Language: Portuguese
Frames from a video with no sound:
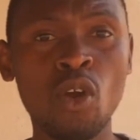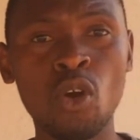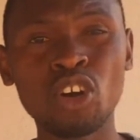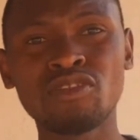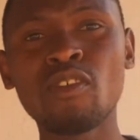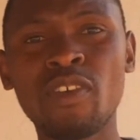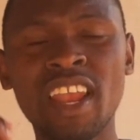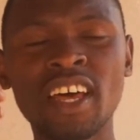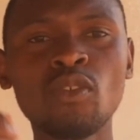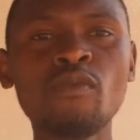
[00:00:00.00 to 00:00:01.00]
Hoje vamos
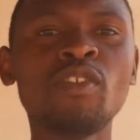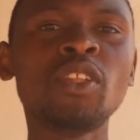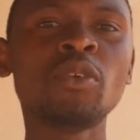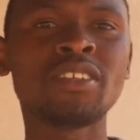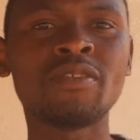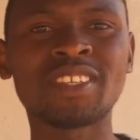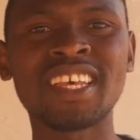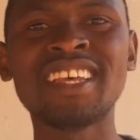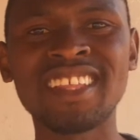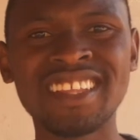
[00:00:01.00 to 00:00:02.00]
falar de um vídeo que se você
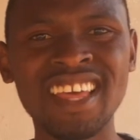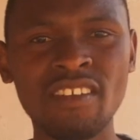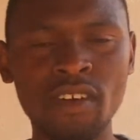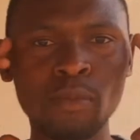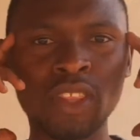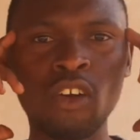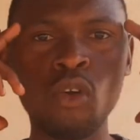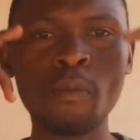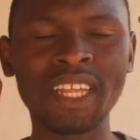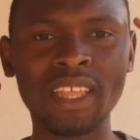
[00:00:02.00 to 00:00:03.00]
entender vai mudar
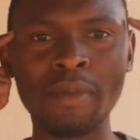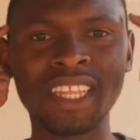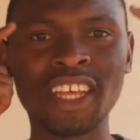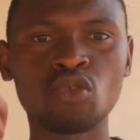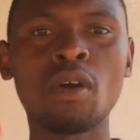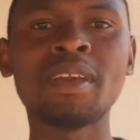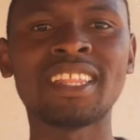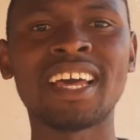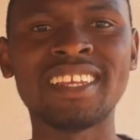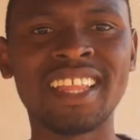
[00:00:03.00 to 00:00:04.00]
completamente a sua
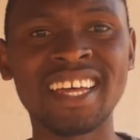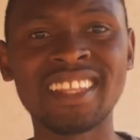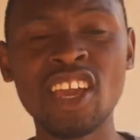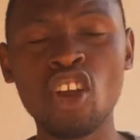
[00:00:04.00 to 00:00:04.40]
mentalidade,